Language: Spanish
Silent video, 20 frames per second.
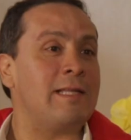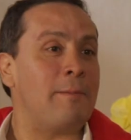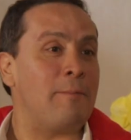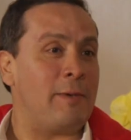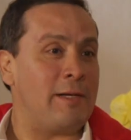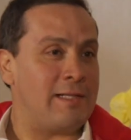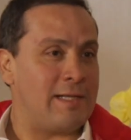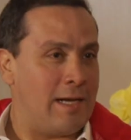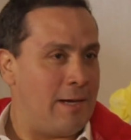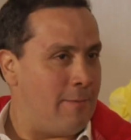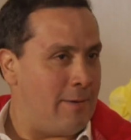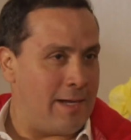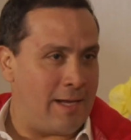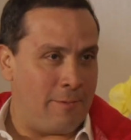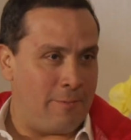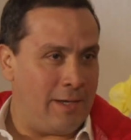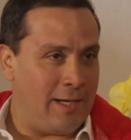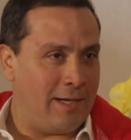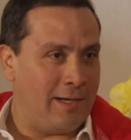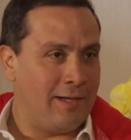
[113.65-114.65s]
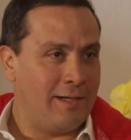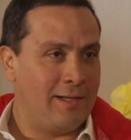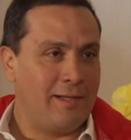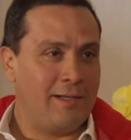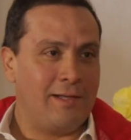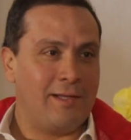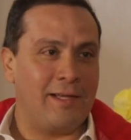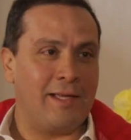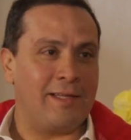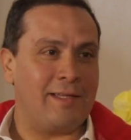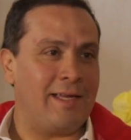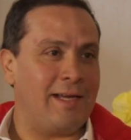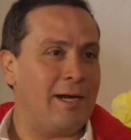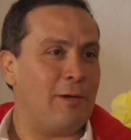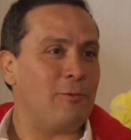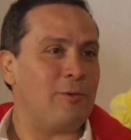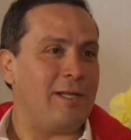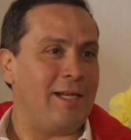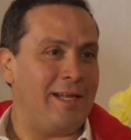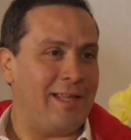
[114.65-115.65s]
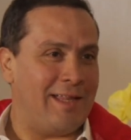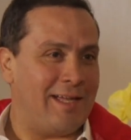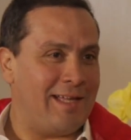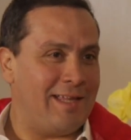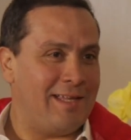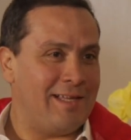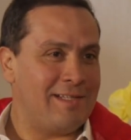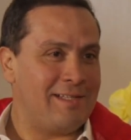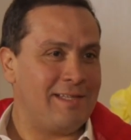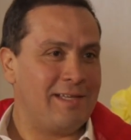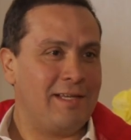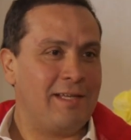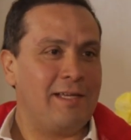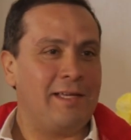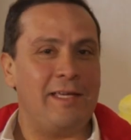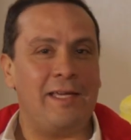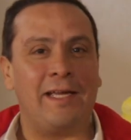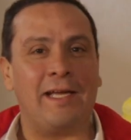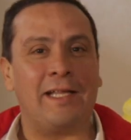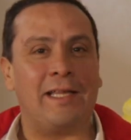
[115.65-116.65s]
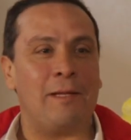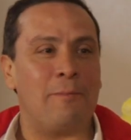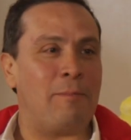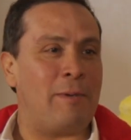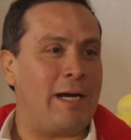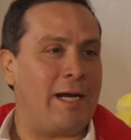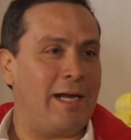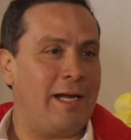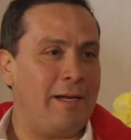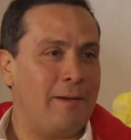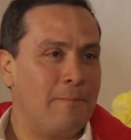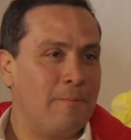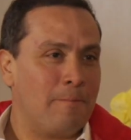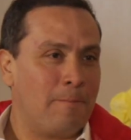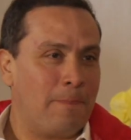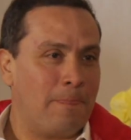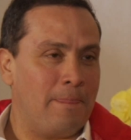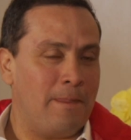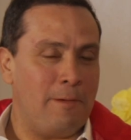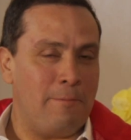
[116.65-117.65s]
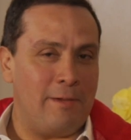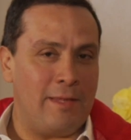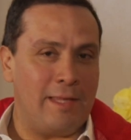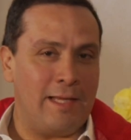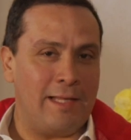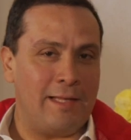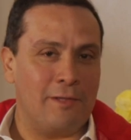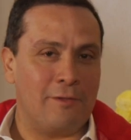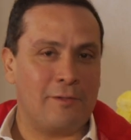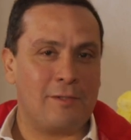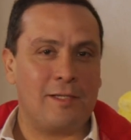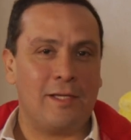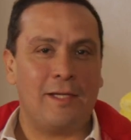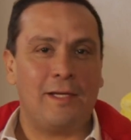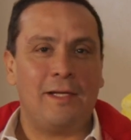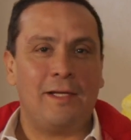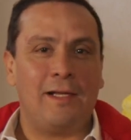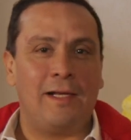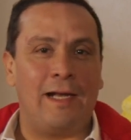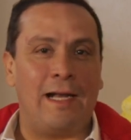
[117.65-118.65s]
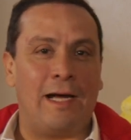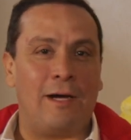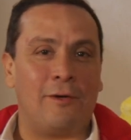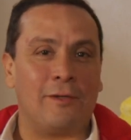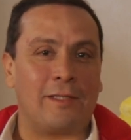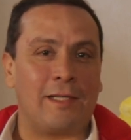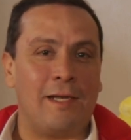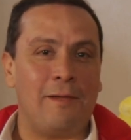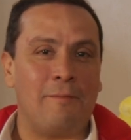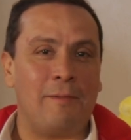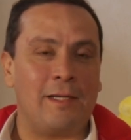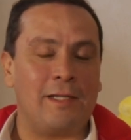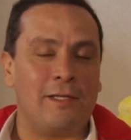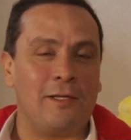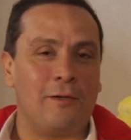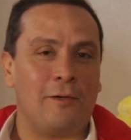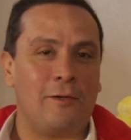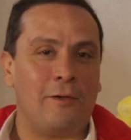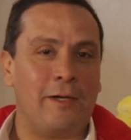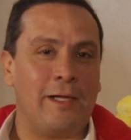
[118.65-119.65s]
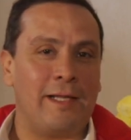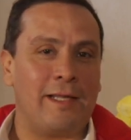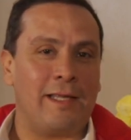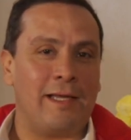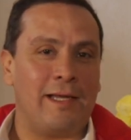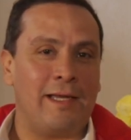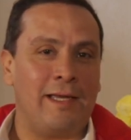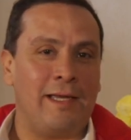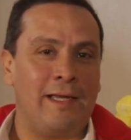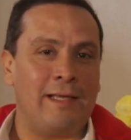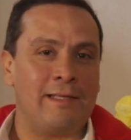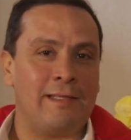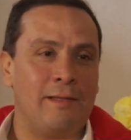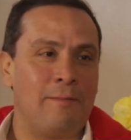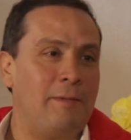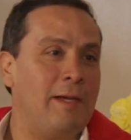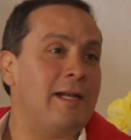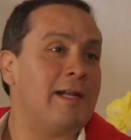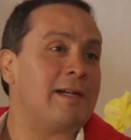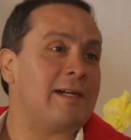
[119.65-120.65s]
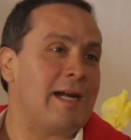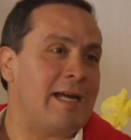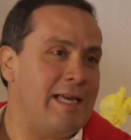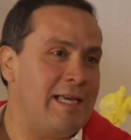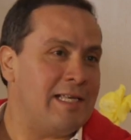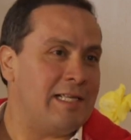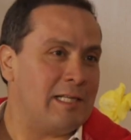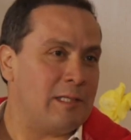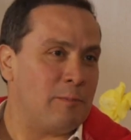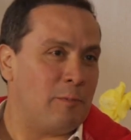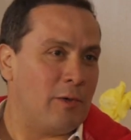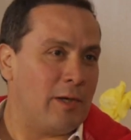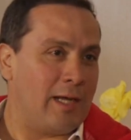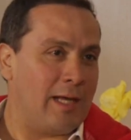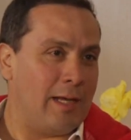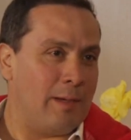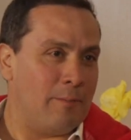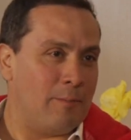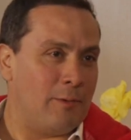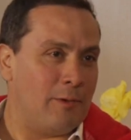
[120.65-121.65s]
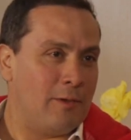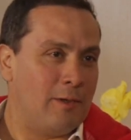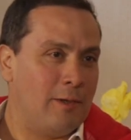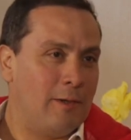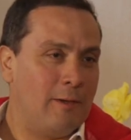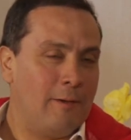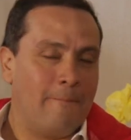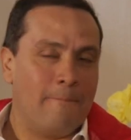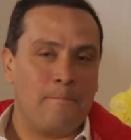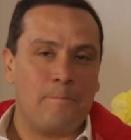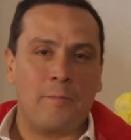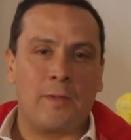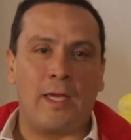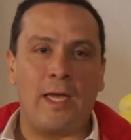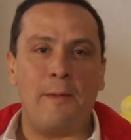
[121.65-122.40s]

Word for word: empresa le vaya bien, que tenga utilidades y que te pague dividendos. La otra inversión, Loreta, es en bienes raíces, por ejemplo. ¿Qué